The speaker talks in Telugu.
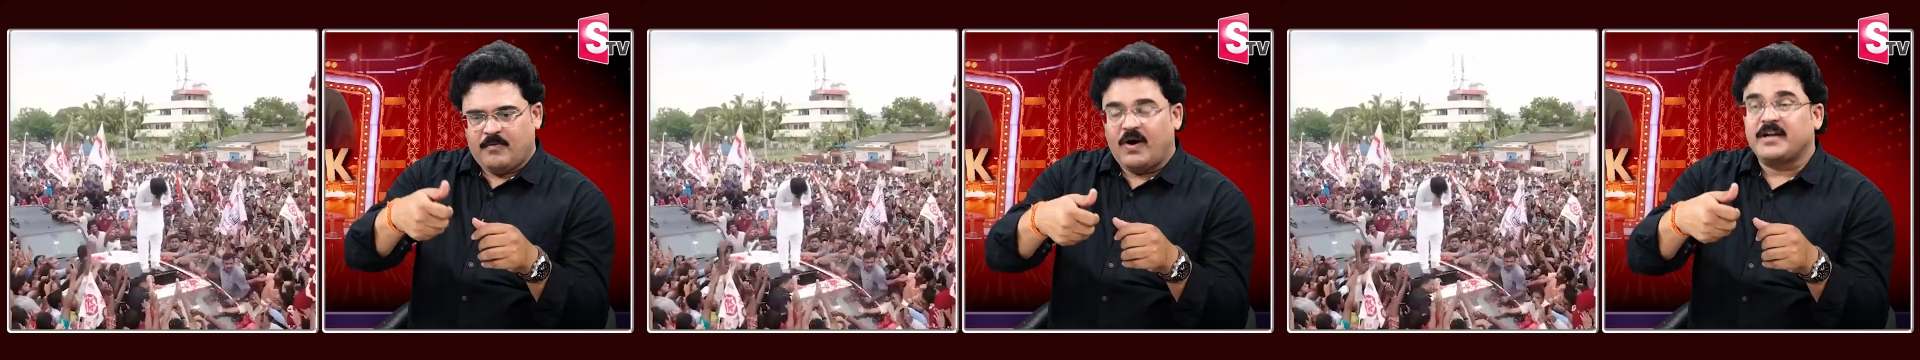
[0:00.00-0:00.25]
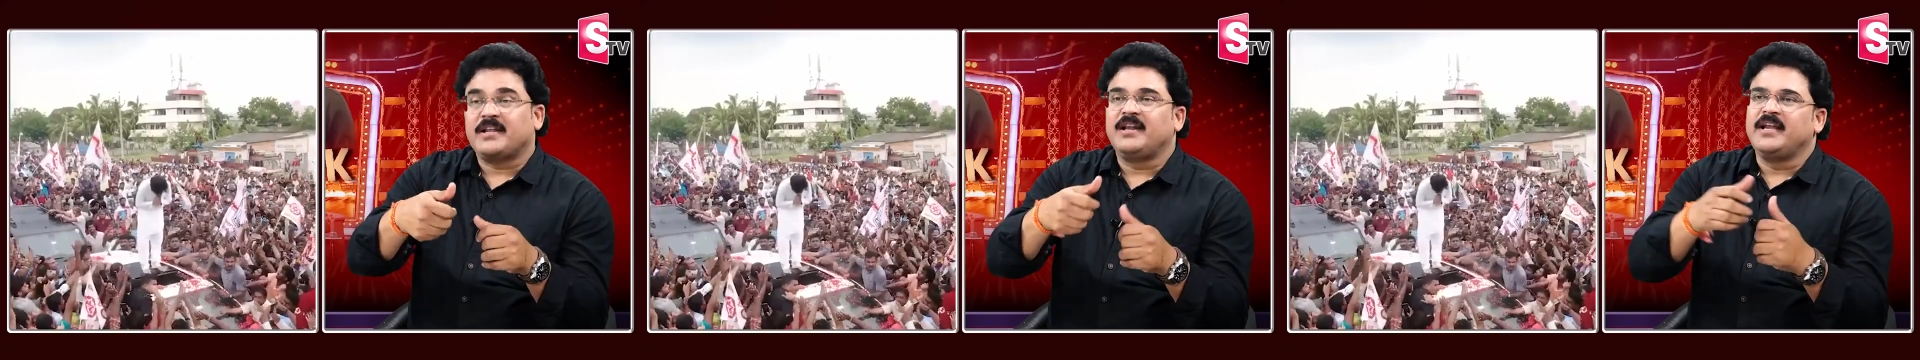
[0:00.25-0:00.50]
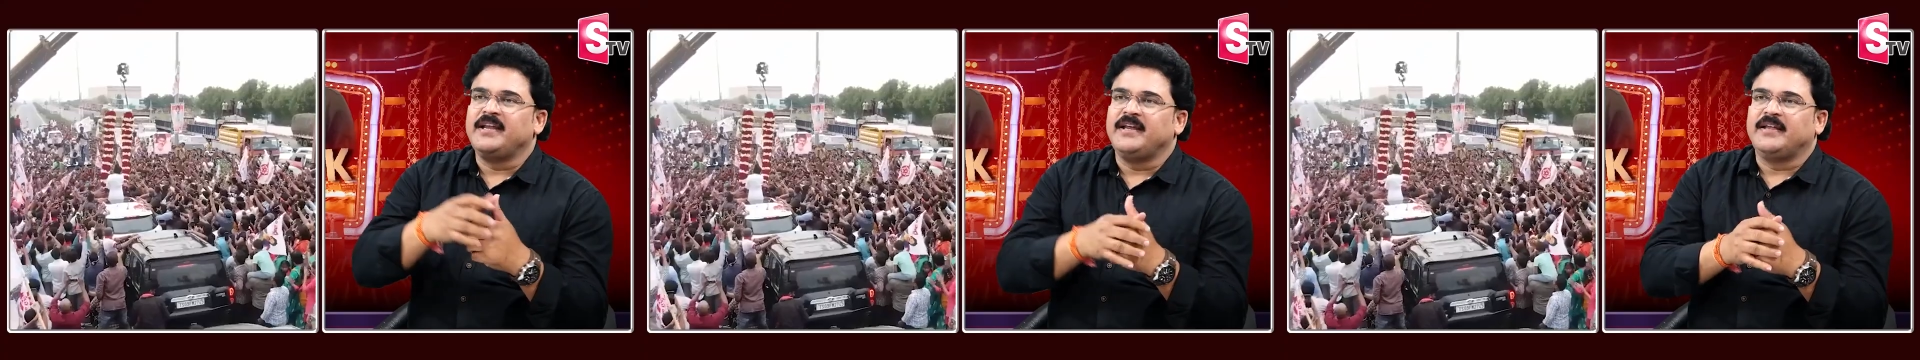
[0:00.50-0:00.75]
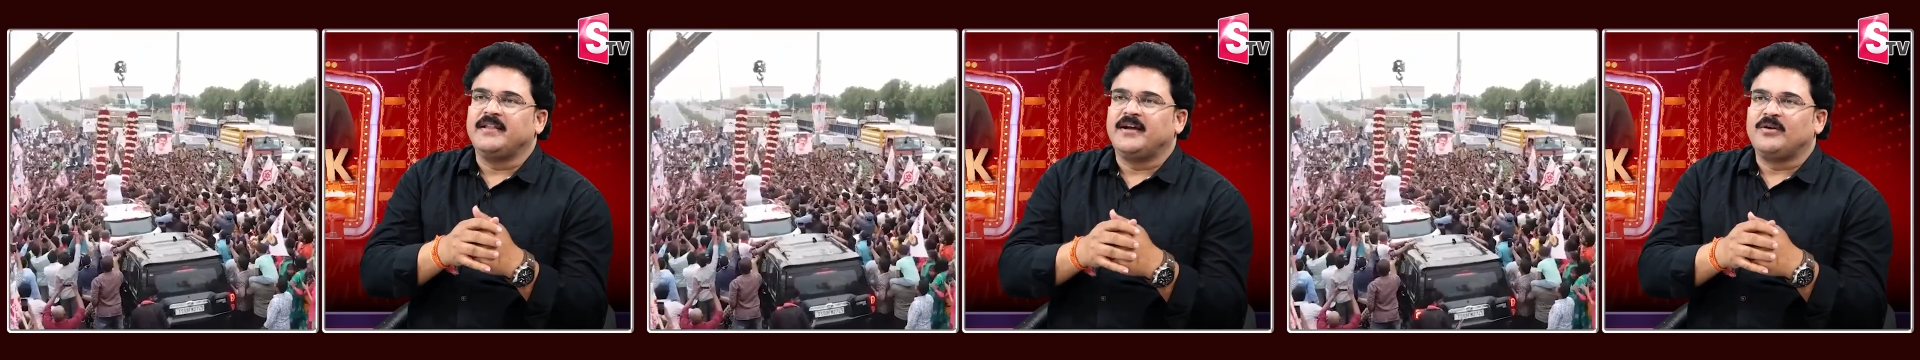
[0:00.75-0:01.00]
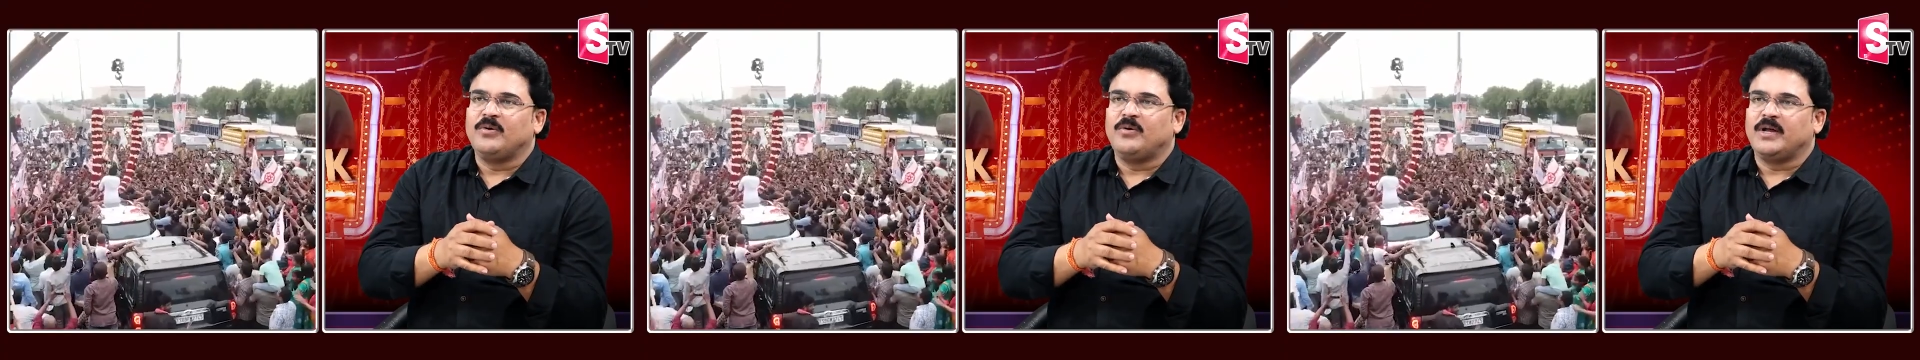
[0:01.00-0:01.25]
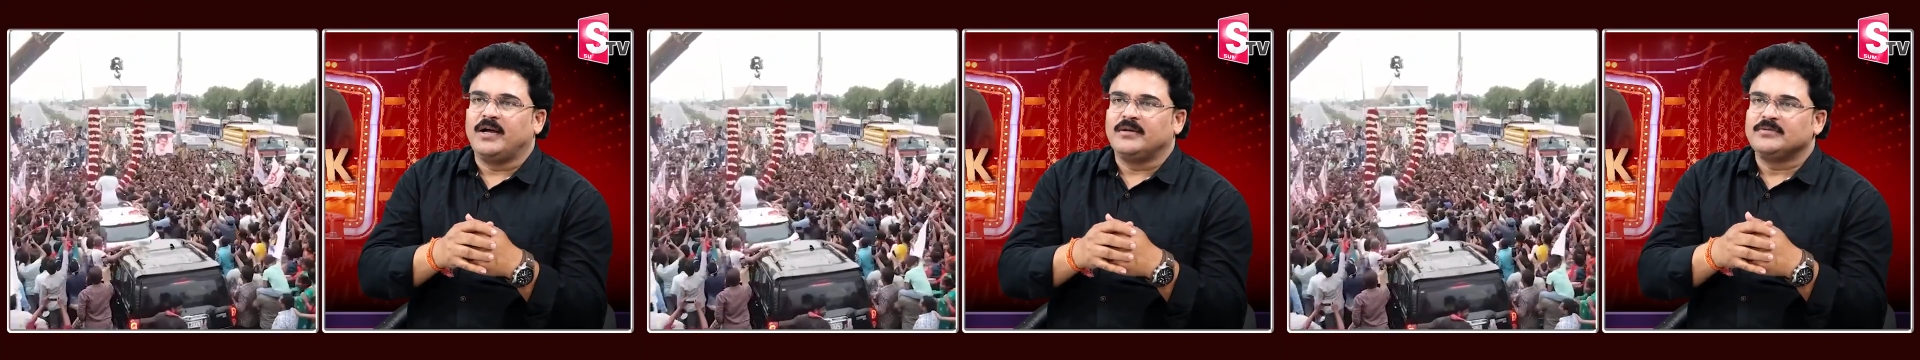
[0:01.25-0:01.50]
వాటర్ లేని దాంట్లో
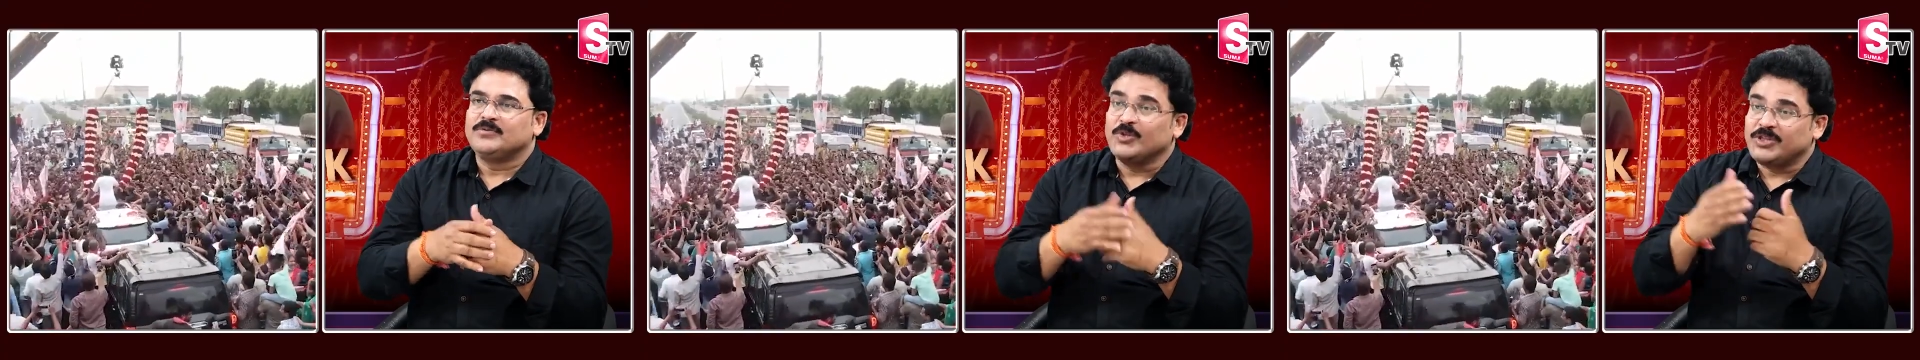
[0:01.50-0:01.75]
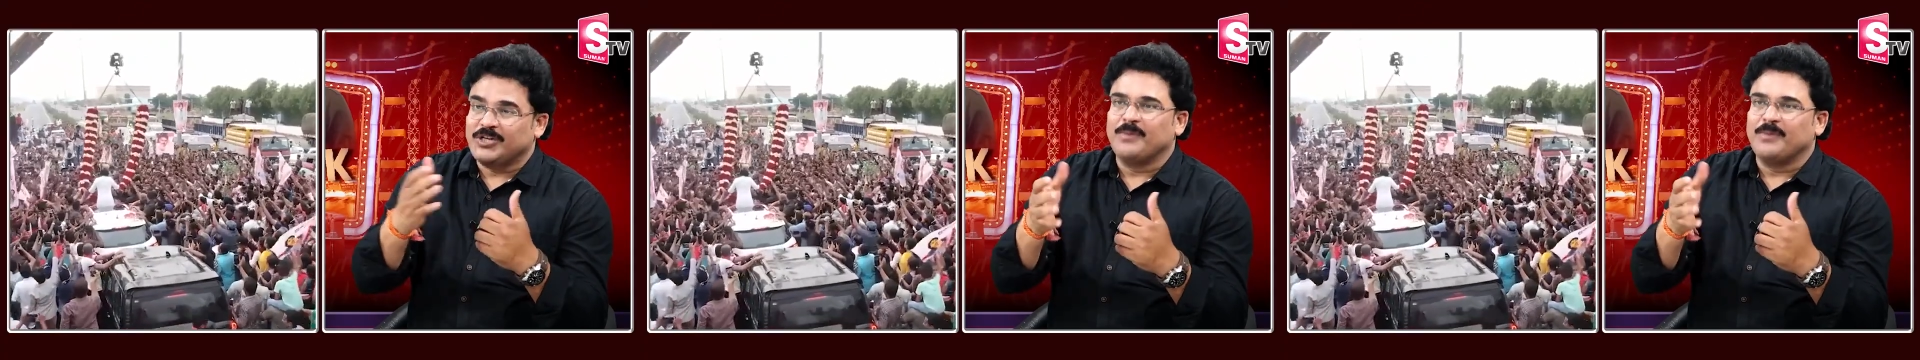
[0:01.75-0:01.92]
కూడా సొంత